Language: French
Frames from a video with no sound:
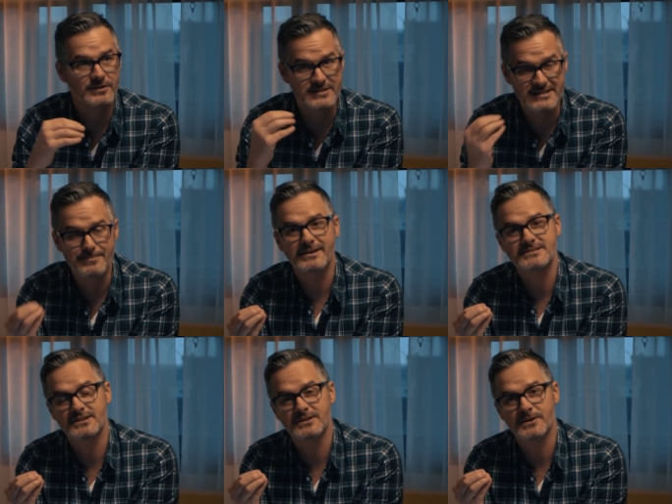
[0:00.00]
de ces
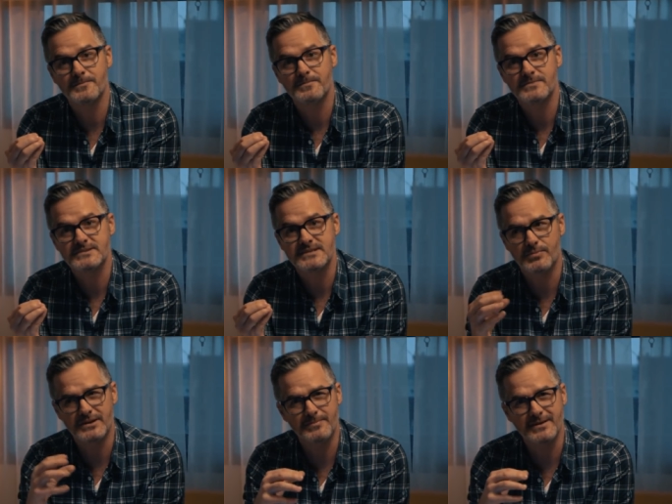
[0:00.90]
personnes-là. Ça
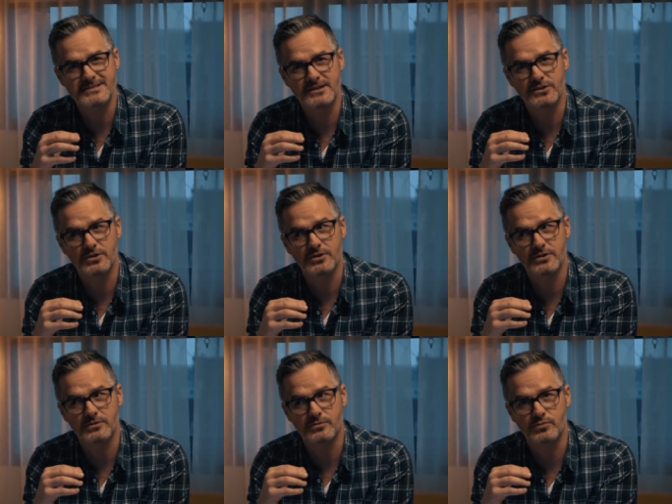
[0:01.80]
peut être des personnes
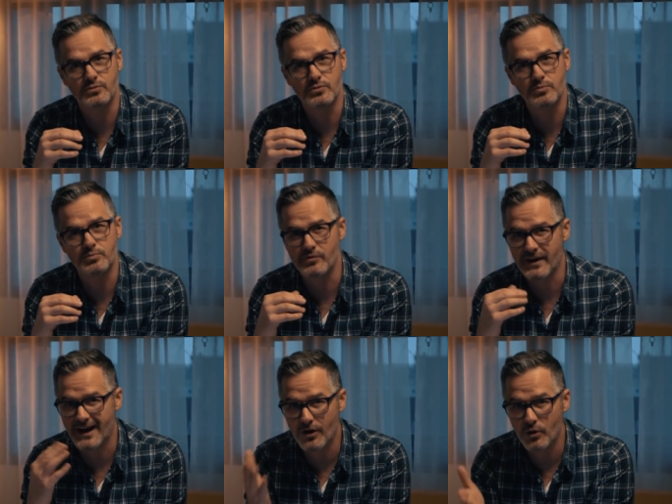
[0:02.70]
que vous
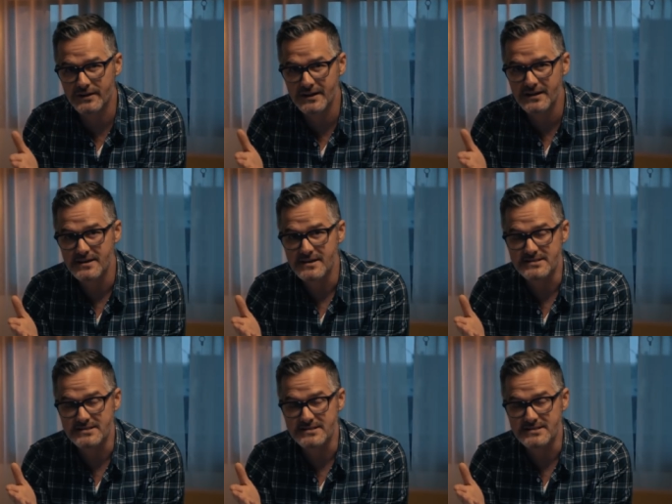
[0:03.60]
pouvez rencontrer,